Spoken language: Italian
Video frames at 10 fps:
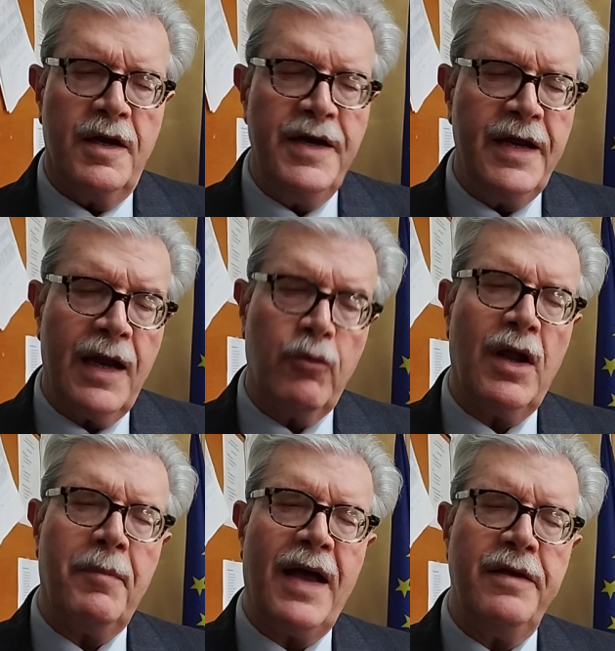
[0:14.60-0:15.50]

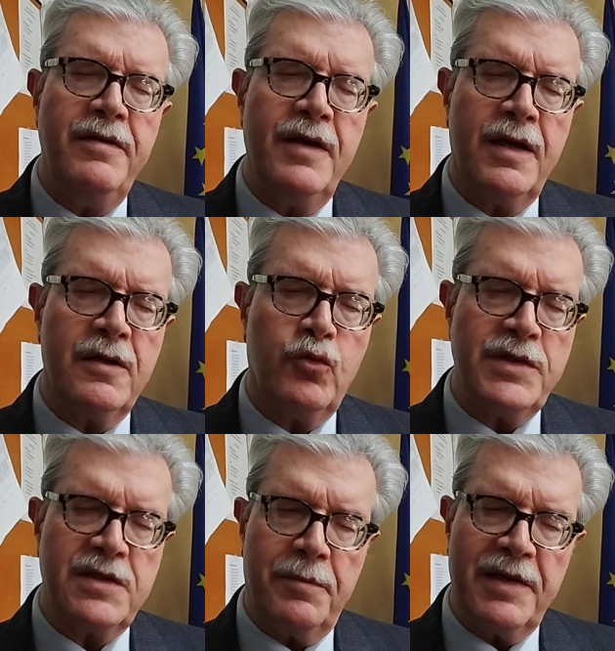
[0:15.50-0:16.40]
Nell'aula magna
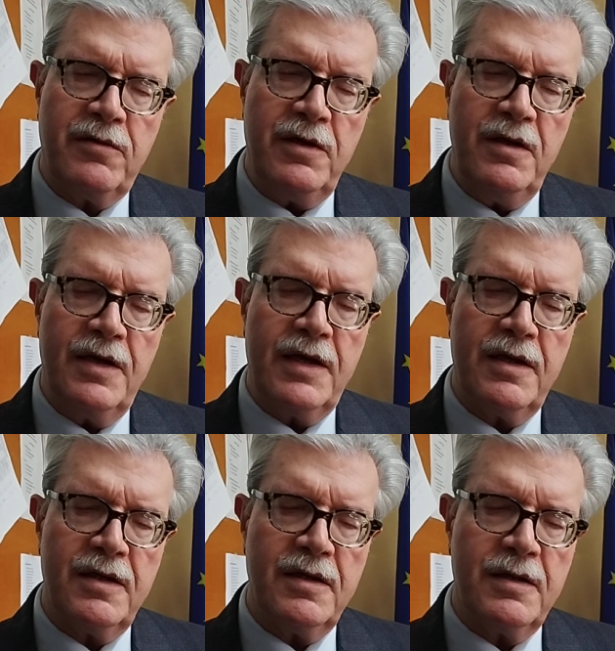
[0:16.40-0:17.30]
questa
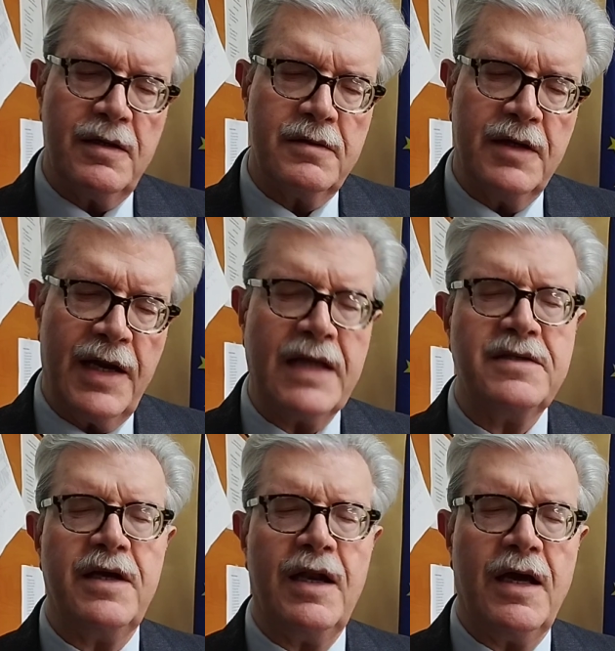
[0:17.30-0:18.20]
mattina,
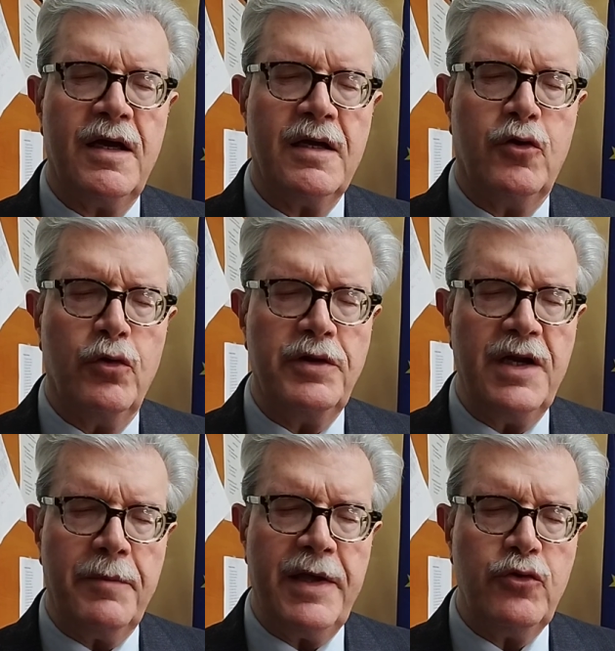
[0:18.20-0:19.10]
grazie al
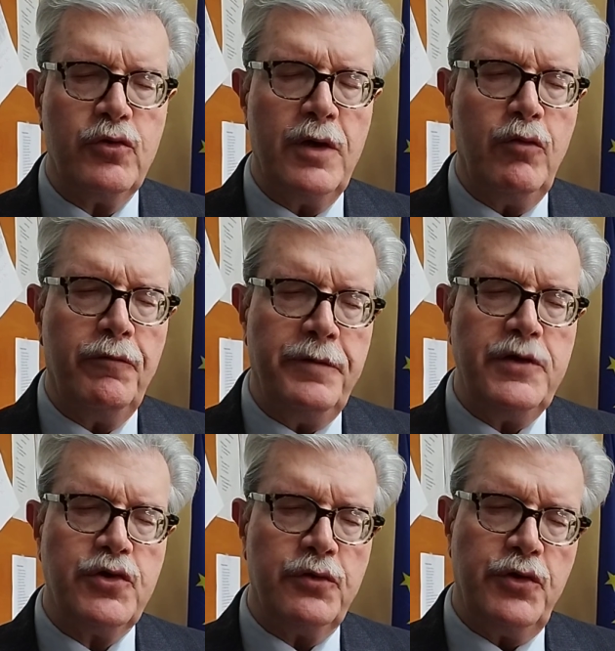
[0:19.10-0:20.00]
coordinamento
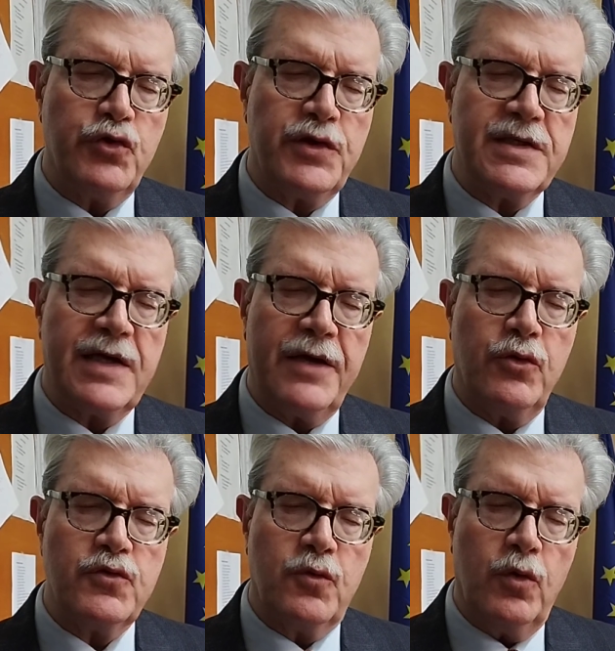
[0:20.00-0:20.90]
dell'ufficio
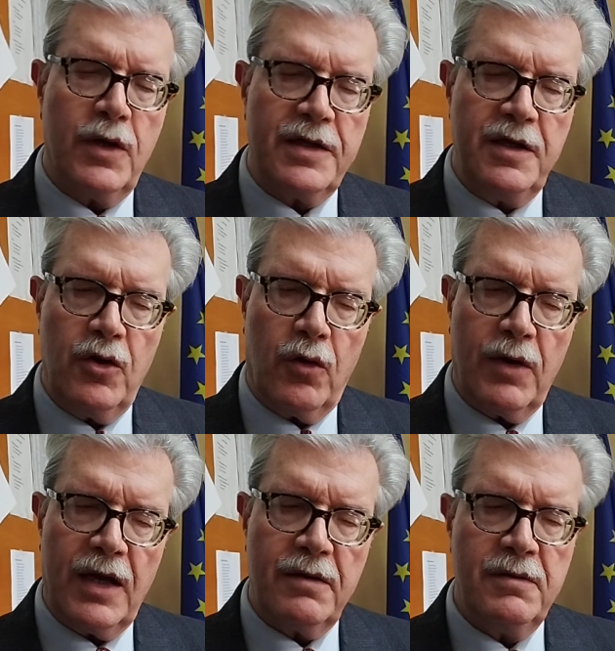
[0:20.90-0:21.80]
diocesano scuola di
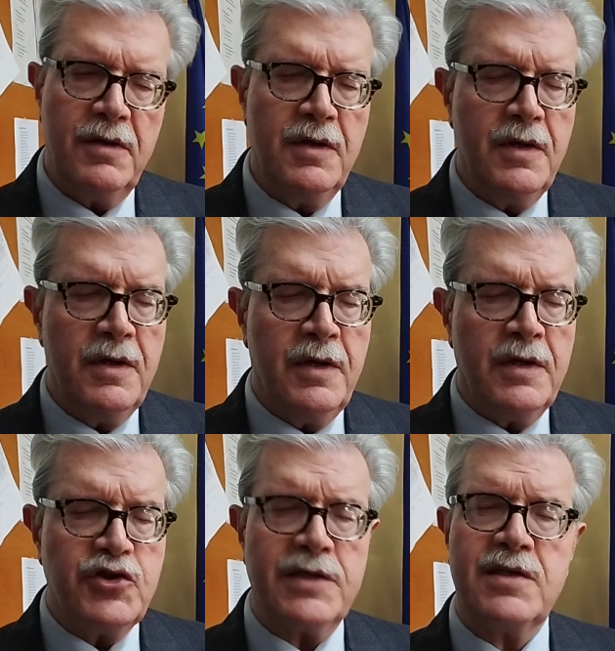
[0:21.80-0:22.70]
Nola, sì.
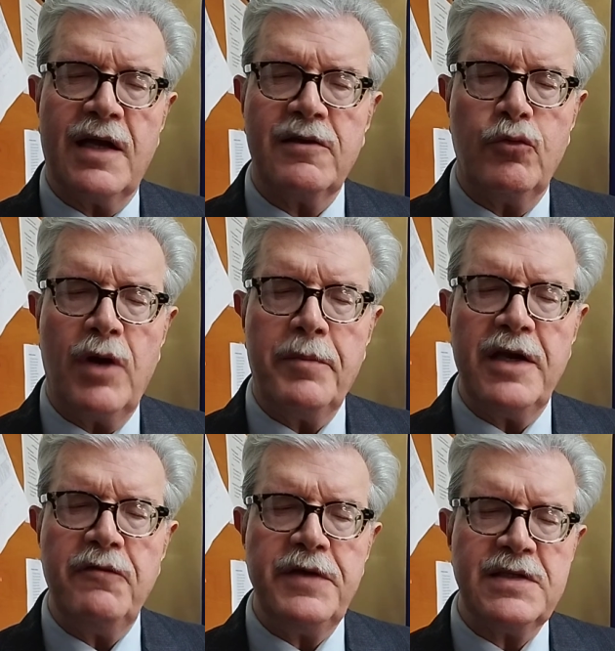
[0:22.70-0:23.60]
c'è stata una
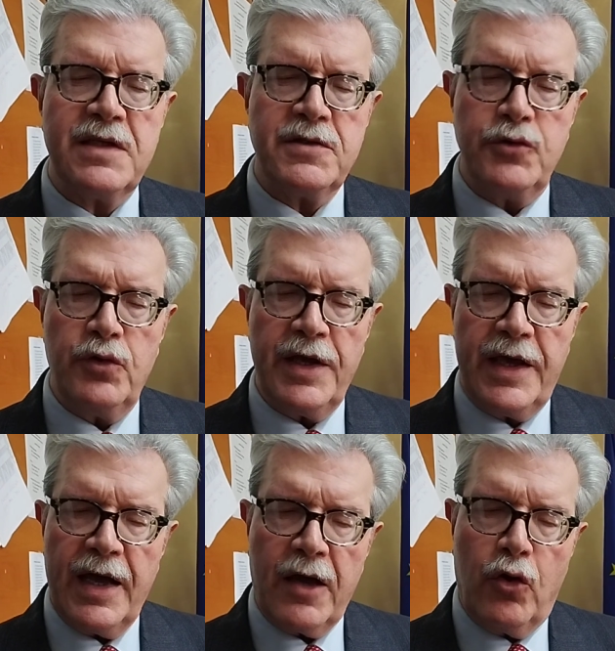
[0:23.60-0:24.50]
manifestazione
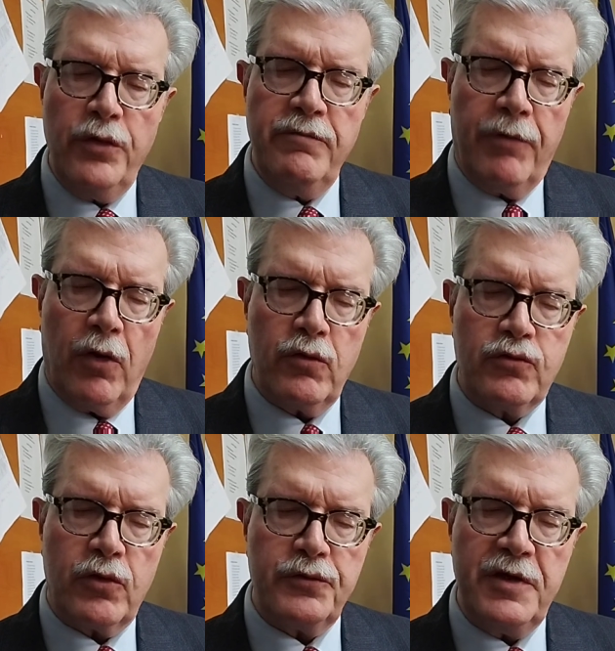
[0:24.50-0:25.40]
che ha
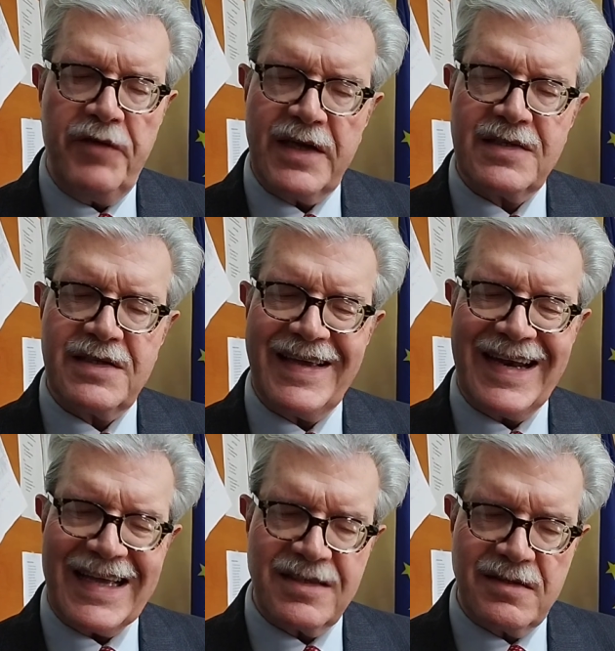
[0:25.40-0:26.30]
coinvolto diverse
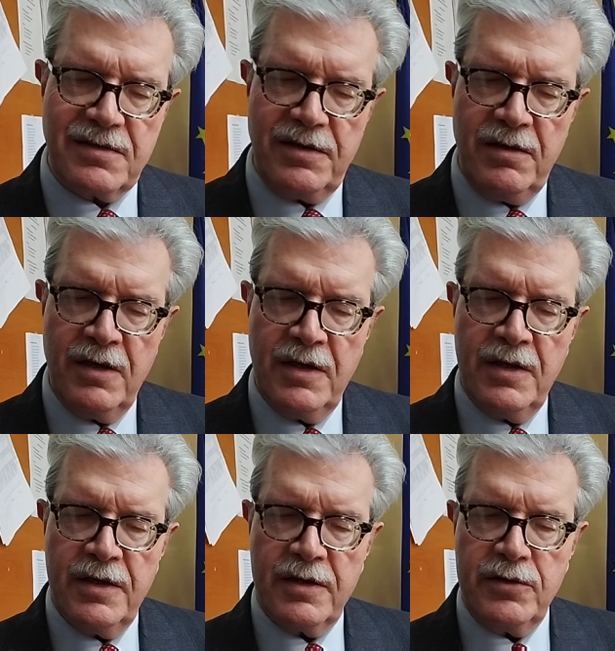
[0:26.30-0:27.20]
classi
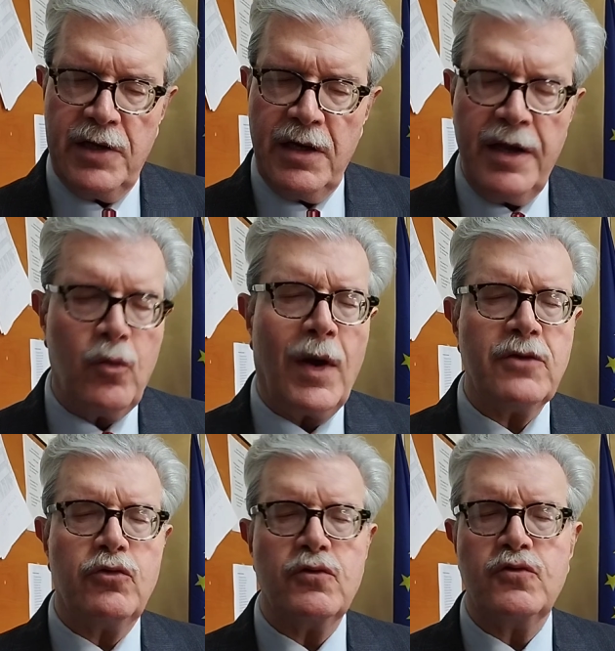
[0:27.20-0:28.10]
delle
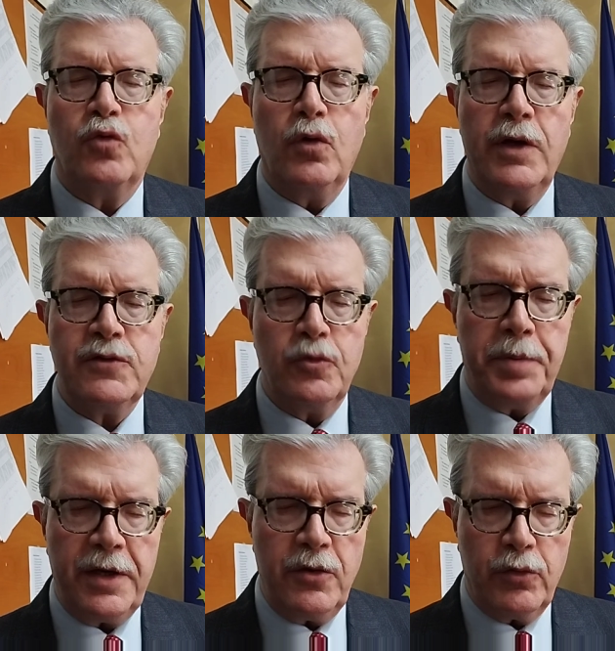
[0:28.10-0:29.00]
quattro scuole
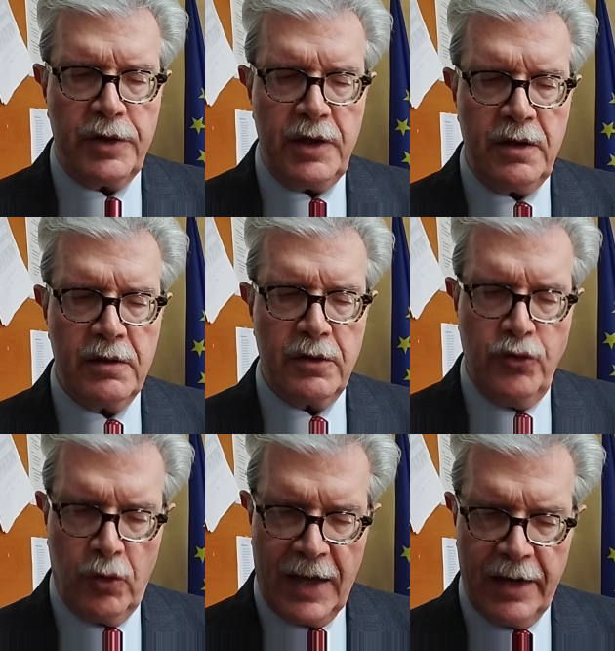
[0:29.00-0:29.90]
superiori
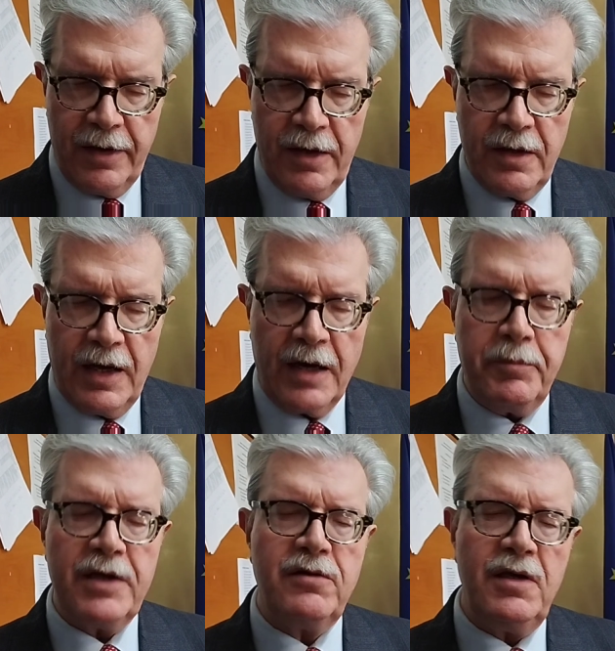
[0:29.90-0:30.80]
nolane,
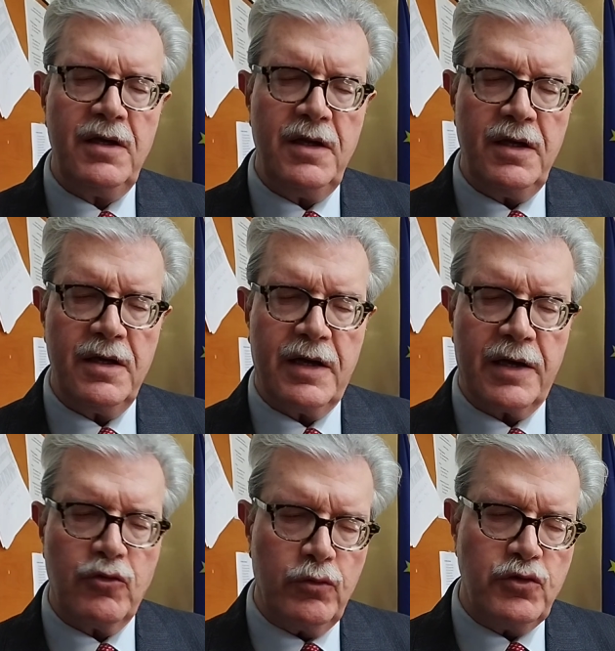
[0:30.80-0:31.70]
Albertini,
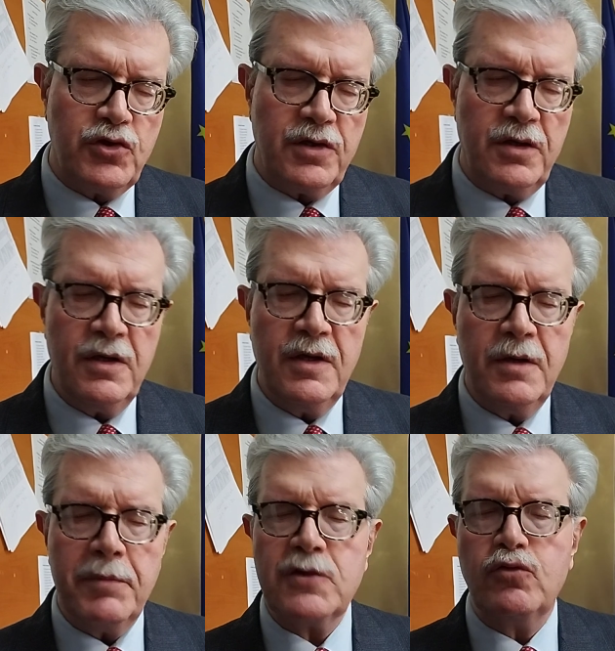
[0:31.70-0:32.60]
Carducci,
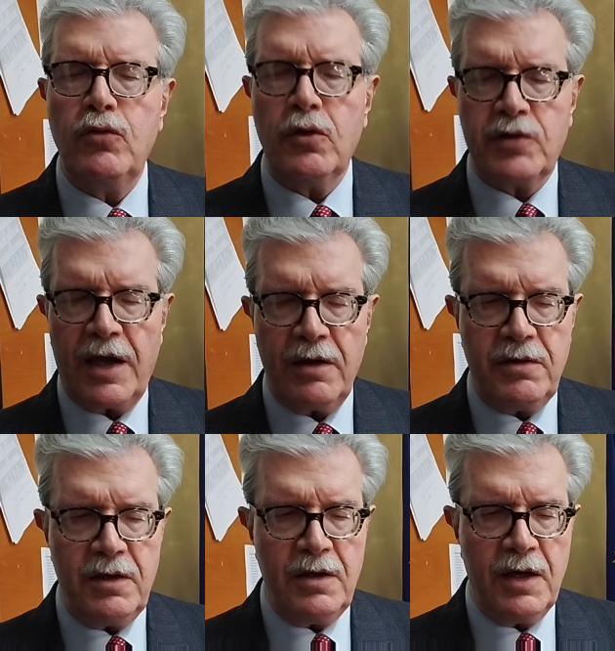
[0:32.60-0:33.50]

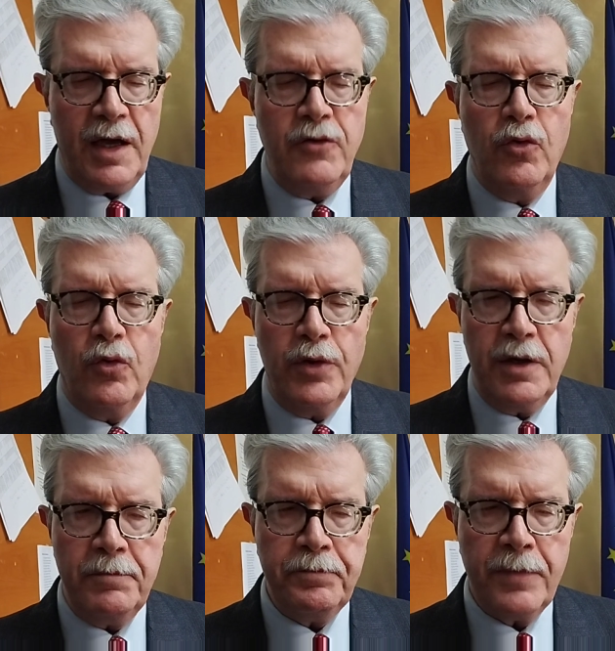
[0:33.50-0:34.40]
Teti e
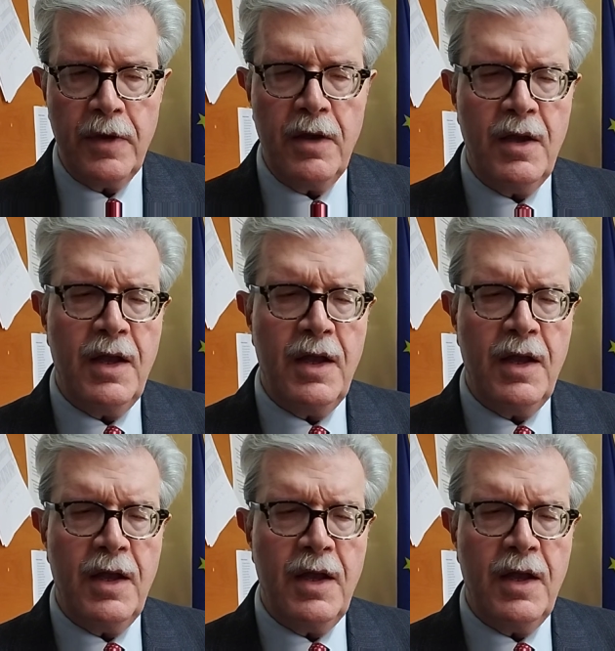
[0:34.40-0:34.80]
noi. Sì.